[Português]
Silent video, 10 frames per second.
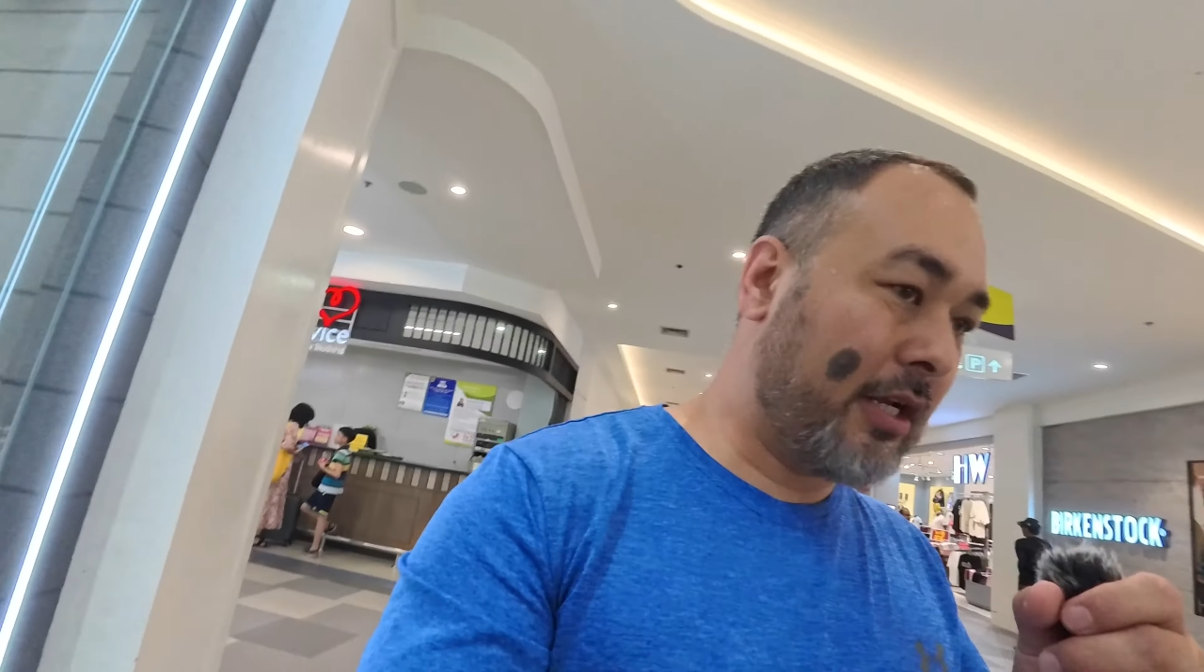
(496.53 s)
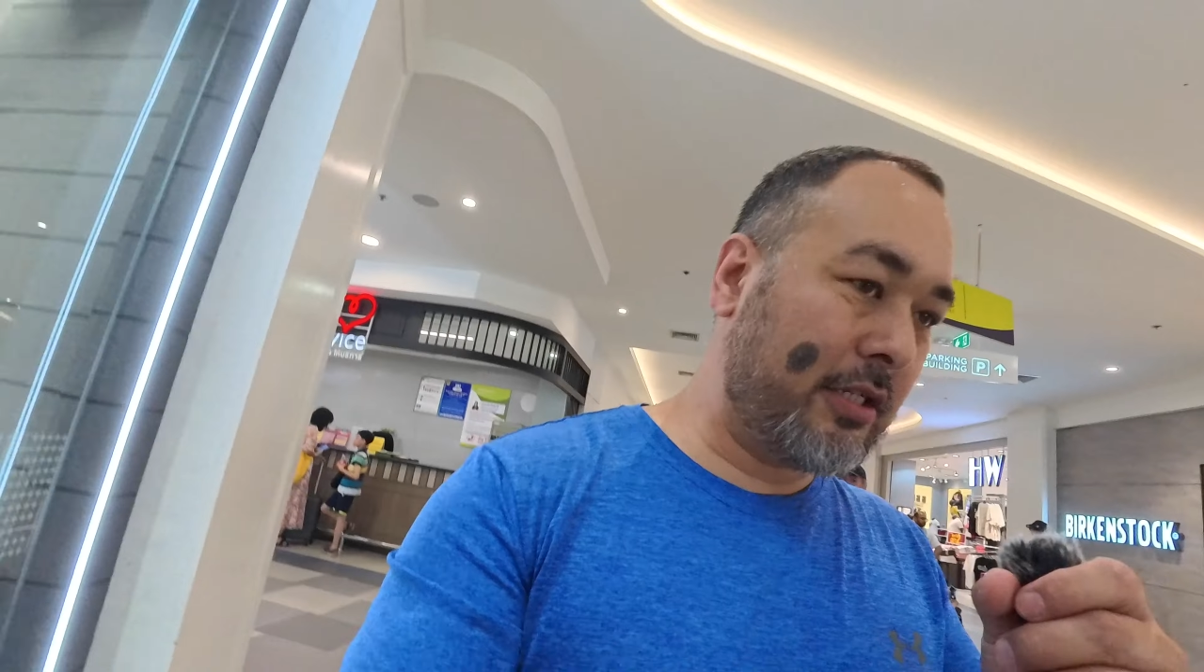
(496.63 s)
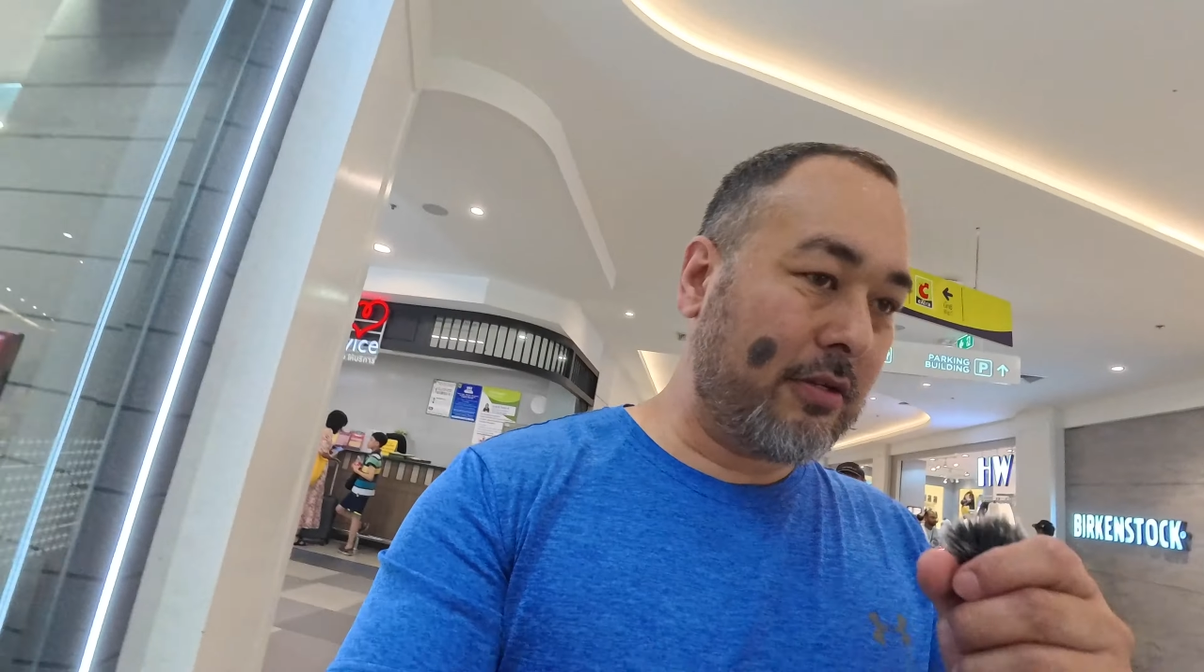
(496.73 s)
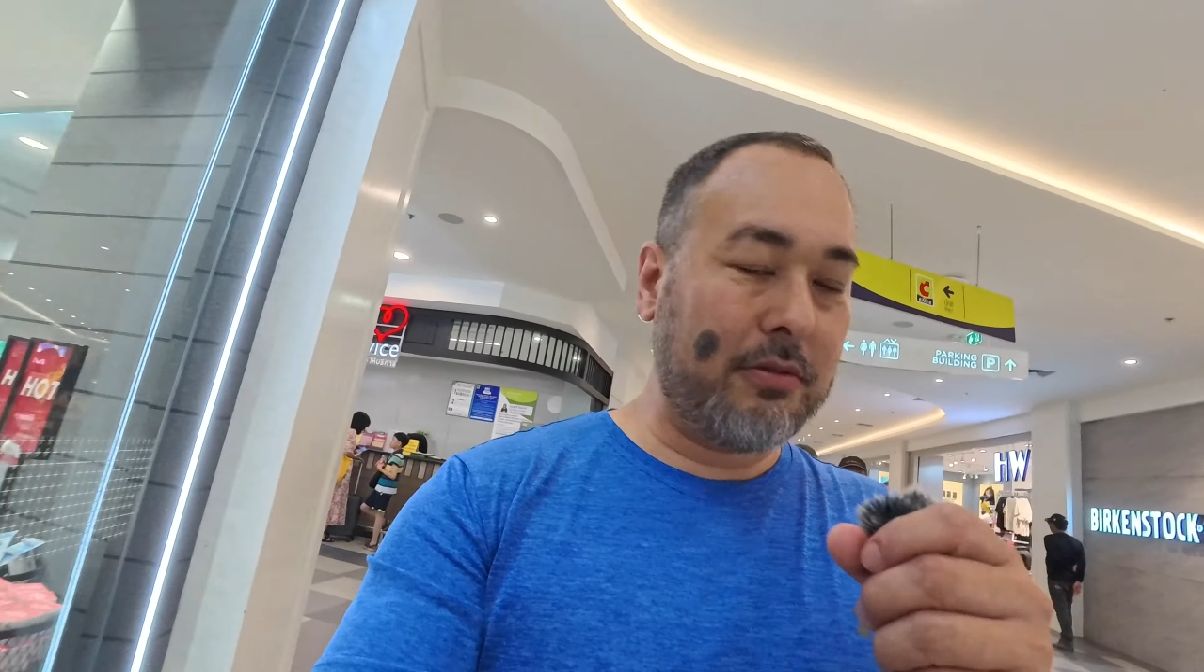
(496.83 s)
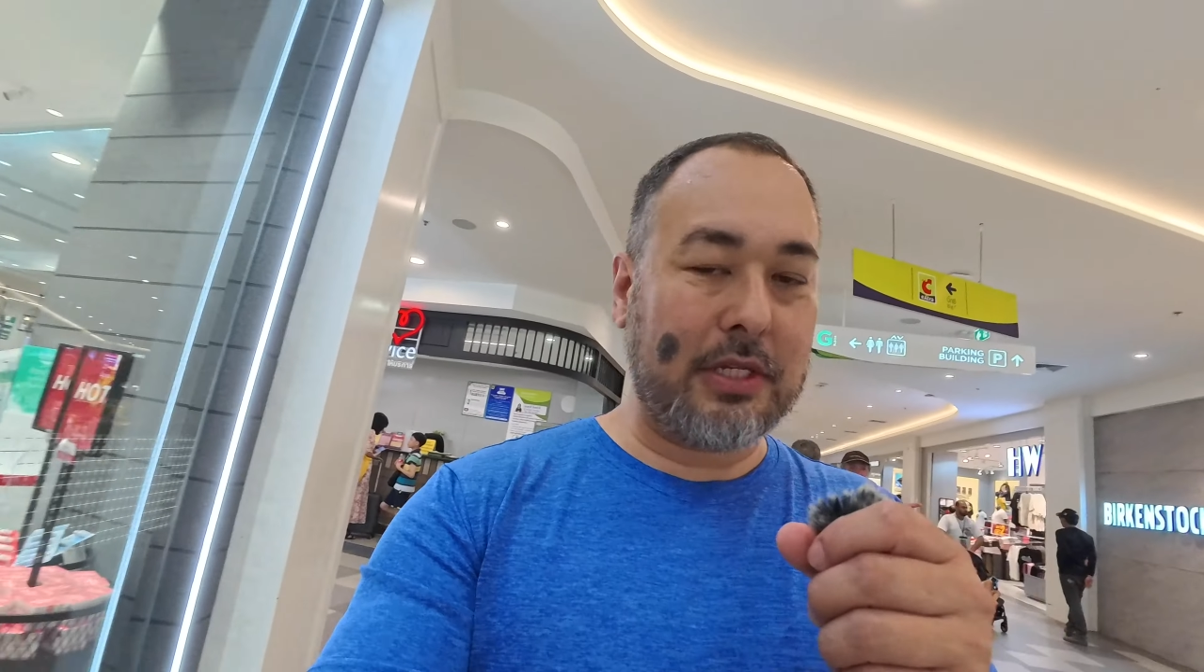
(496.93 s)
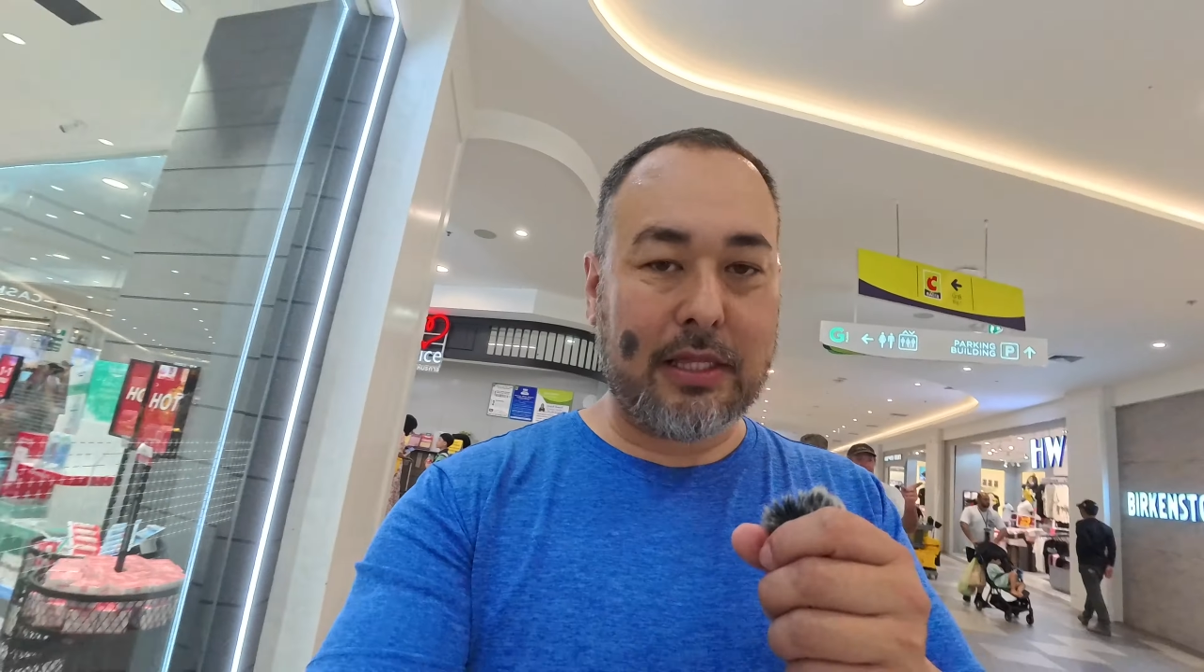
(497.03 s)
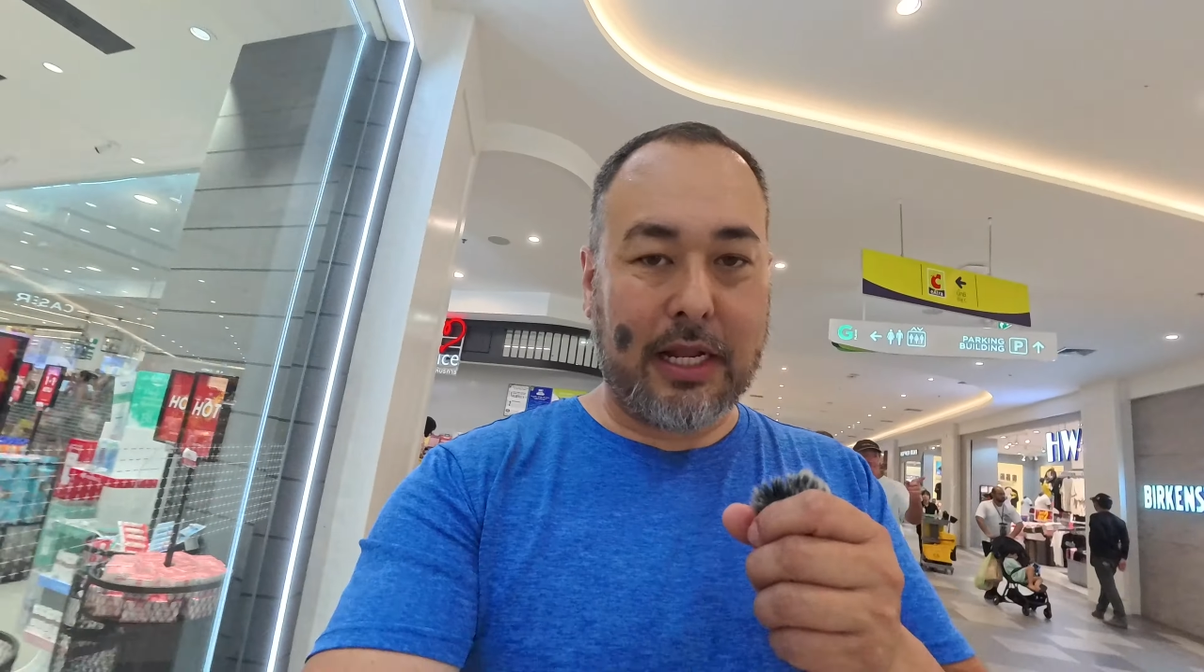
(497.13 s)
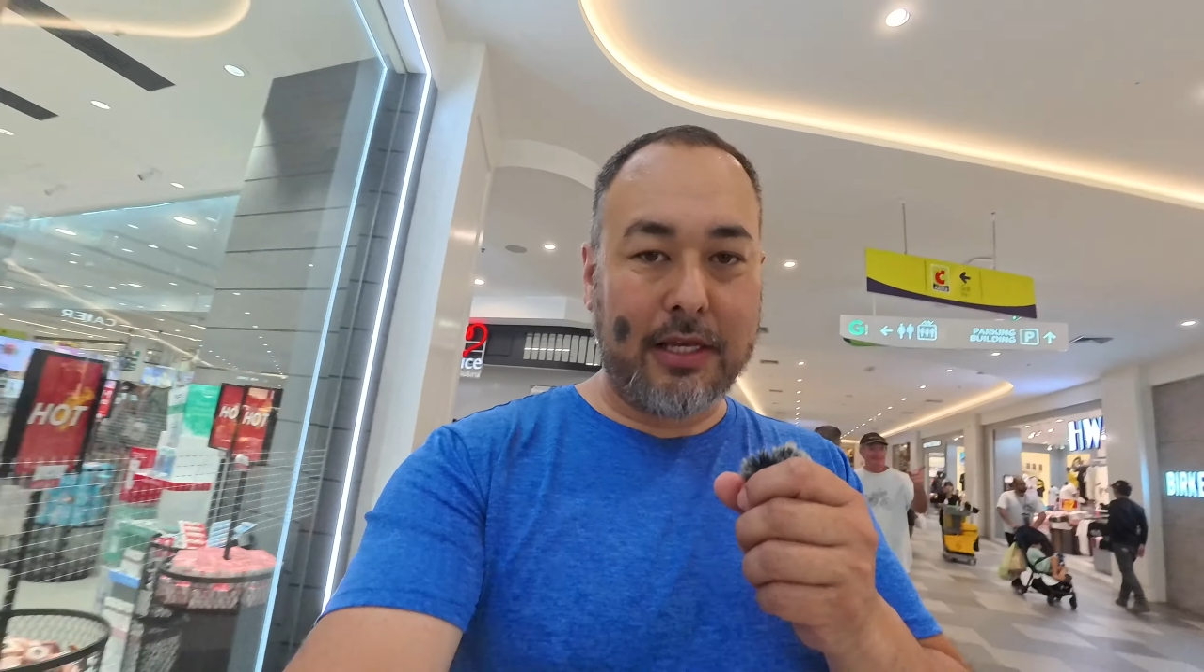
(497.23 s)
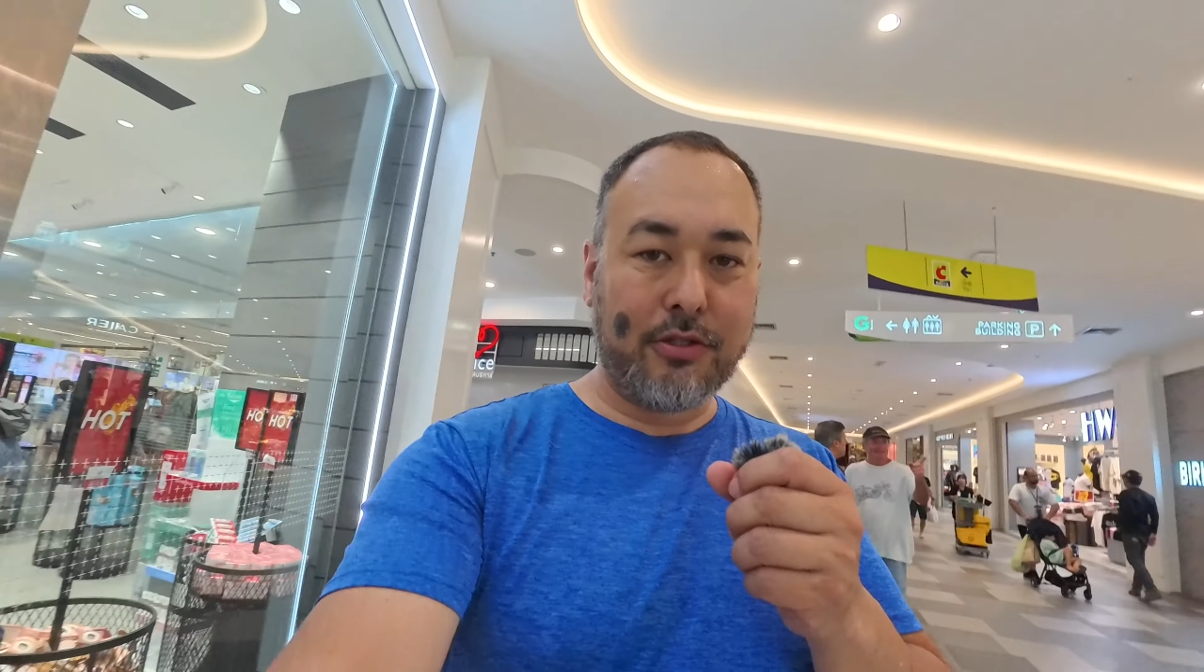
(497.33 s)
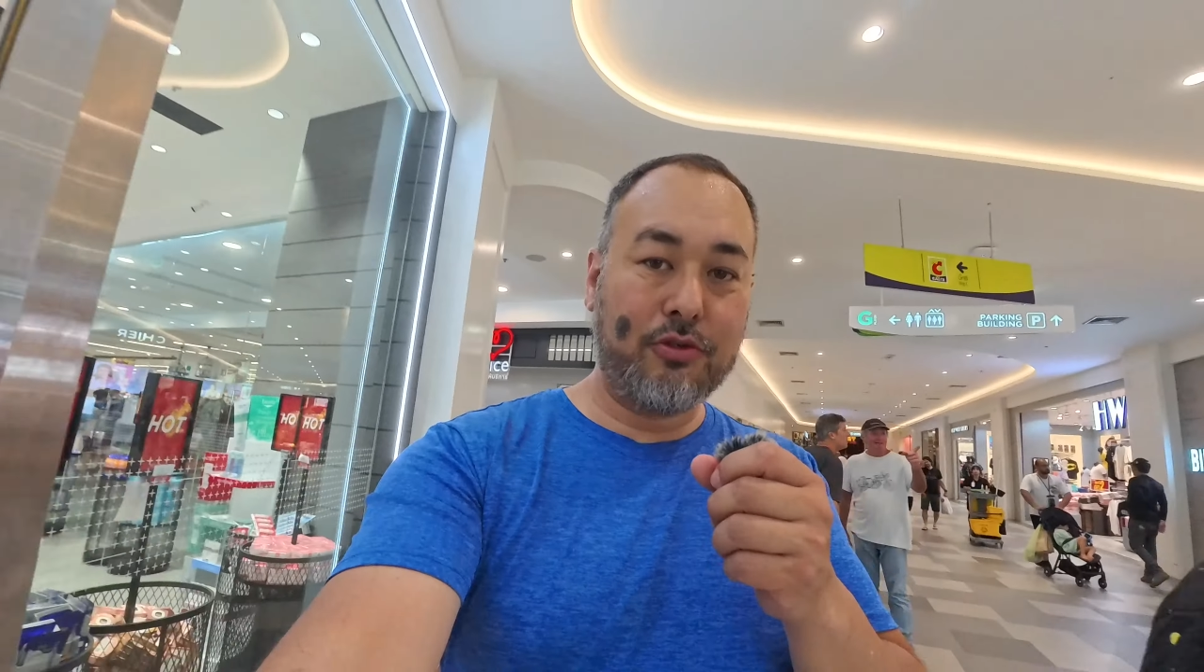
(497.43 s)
Nós vamos atrás